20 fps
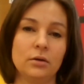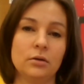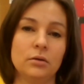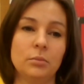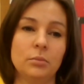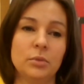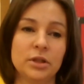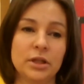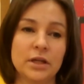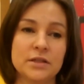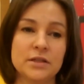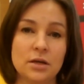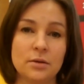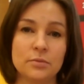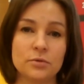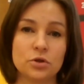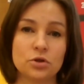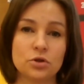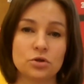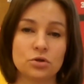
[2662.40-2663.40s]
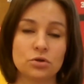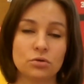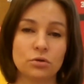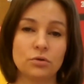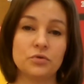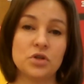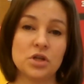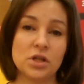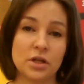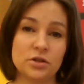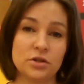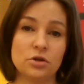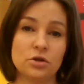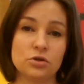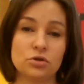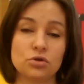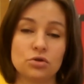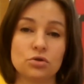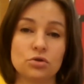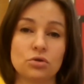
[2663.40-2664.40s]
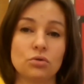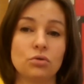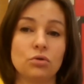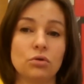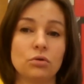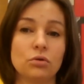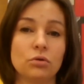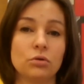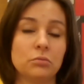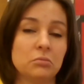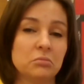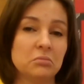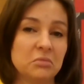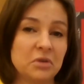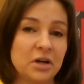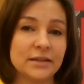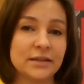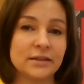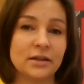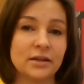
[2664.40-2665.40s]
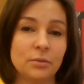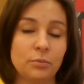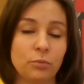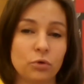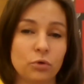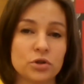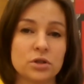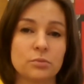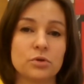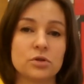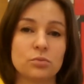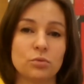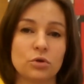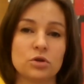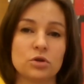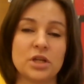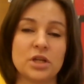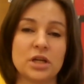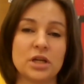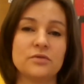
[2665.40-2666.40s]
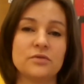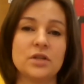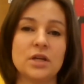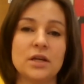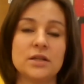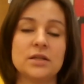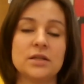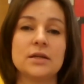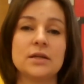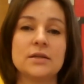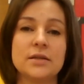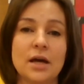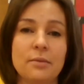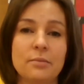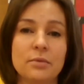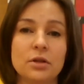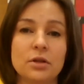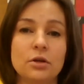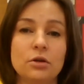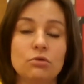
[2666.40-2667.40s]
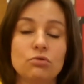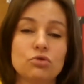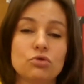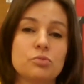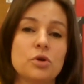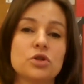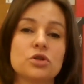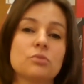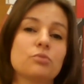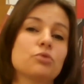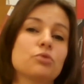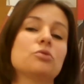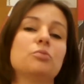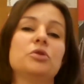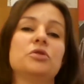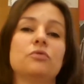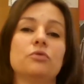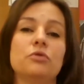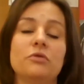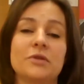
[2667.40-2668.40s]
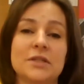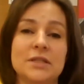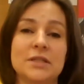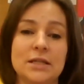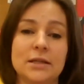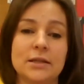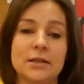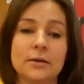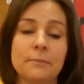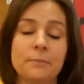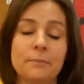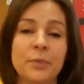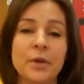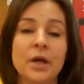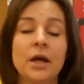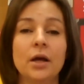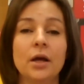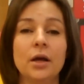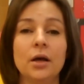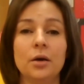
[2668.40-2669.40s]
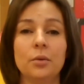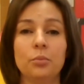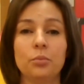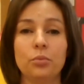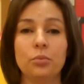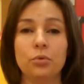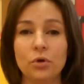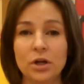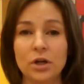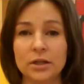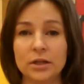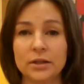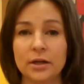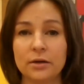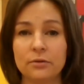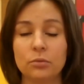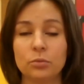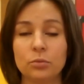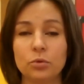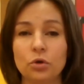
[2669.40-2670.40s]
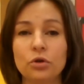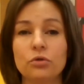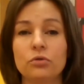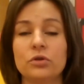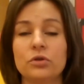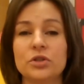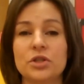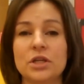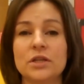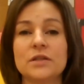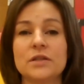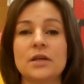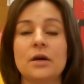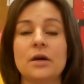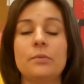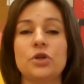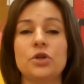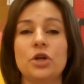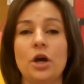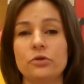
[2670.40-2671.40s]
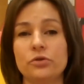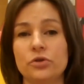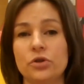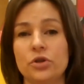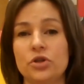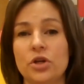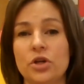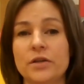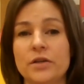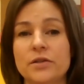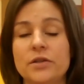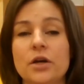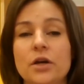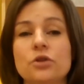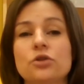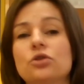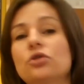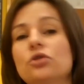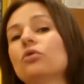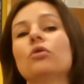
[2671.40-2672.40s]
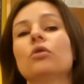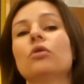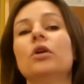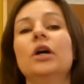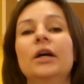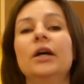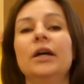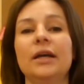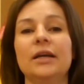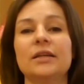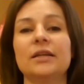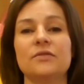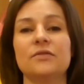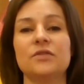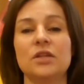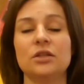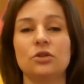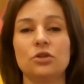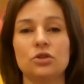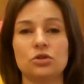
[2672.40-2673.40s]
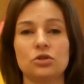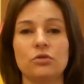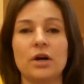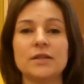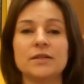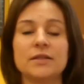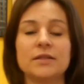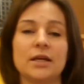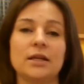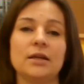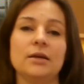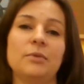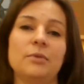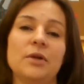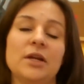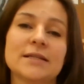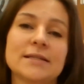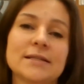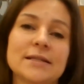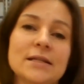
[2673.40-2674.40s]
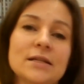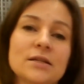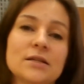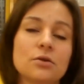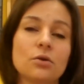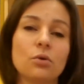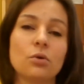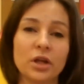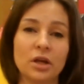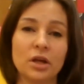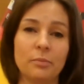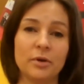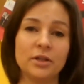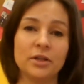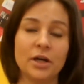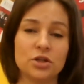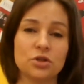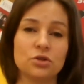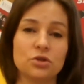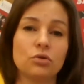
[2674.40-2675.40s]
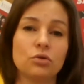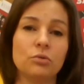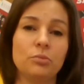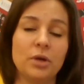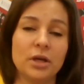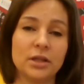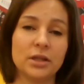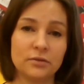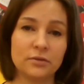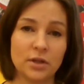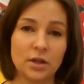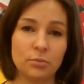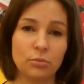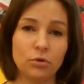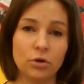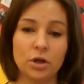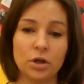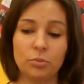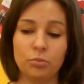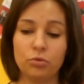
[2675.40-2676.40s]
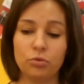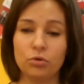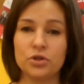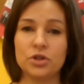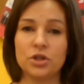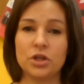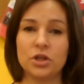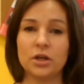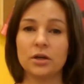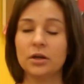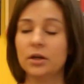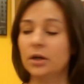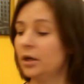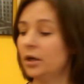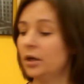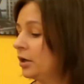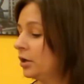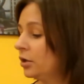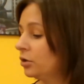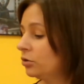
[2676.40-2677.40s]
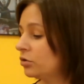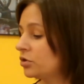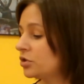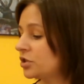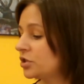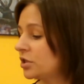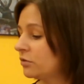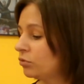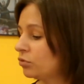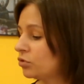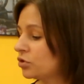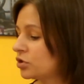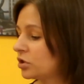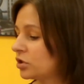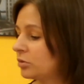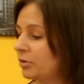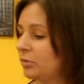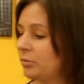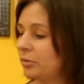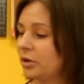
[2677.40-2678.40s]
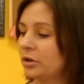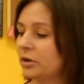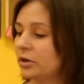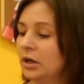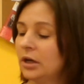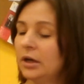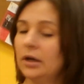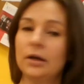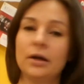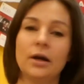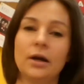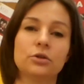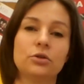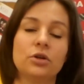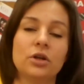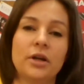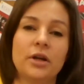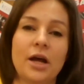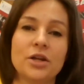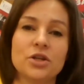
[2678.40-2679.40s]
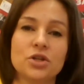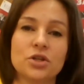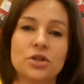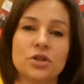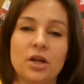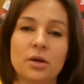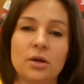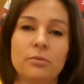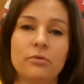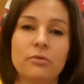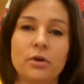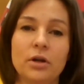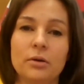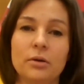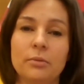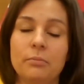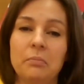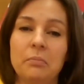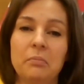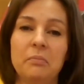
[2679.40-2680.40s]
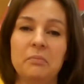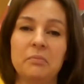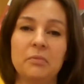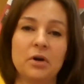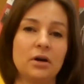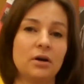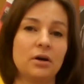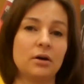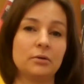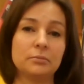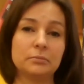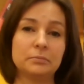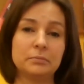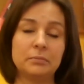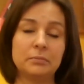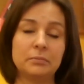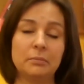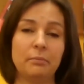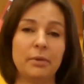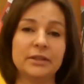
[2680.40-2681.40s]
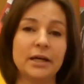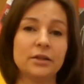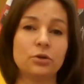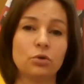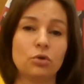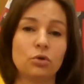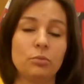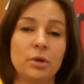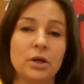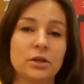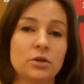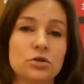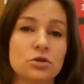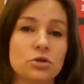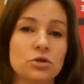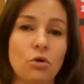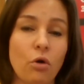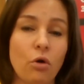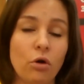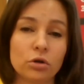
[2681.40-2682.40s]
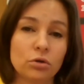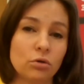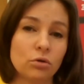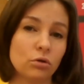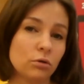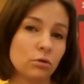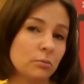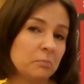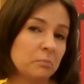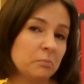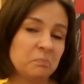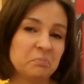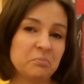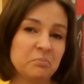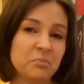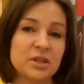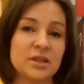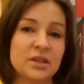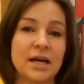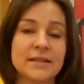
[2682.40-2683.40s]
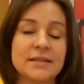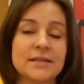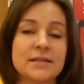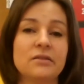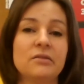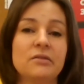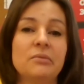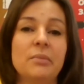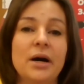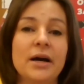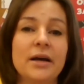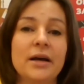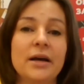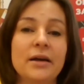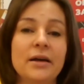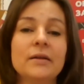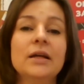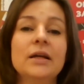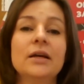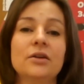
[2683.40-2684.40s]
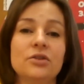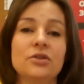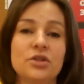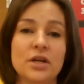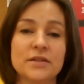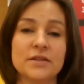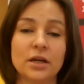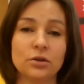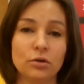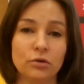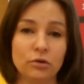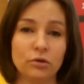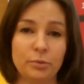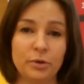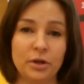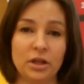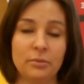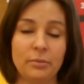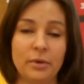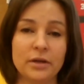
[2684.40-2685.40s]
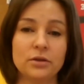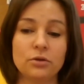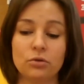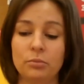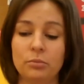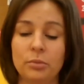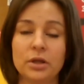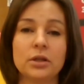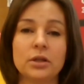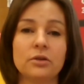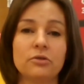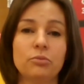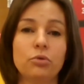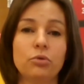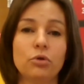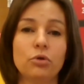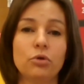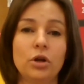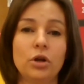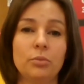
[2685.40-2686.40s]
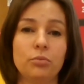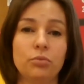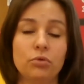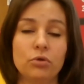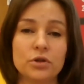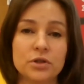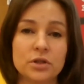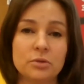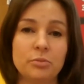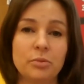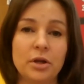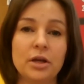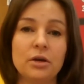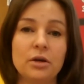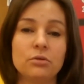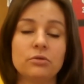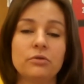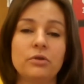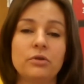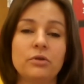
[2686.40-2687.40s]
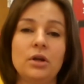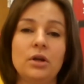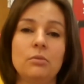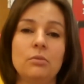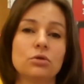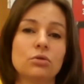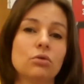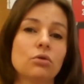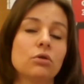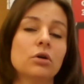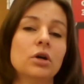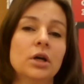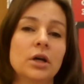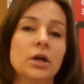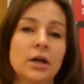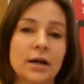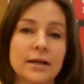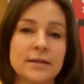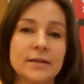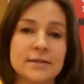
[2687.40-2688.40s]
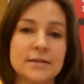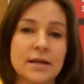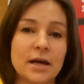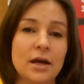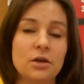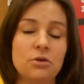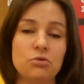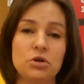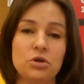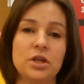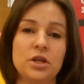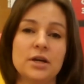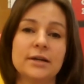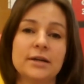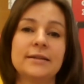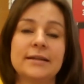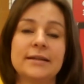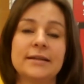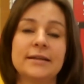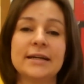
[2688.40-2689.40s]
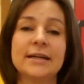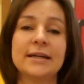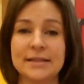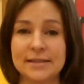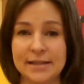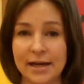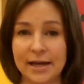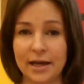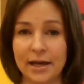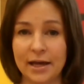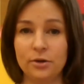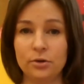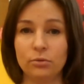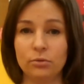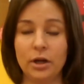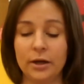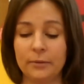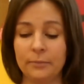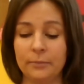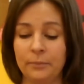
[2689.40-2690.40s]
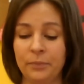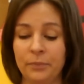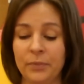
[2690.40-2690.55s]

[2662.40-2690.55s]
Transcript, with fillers: Мы надеемся, что, и все надеются, что рано или поздно мы сможем сдать все эти экзамены и успешно поступить в университеты. Более того, многие университеты сообщают сейчас, да, что из-за всей этой ситуации они перенесли сроки подачи документов на более поздние. То есть те вузы, например, которые раньше требовали э, подать документы строго до 15 мая, сейчас готовы принимать документы в более поздний период времени, до конца июня, некоторые до конца июля,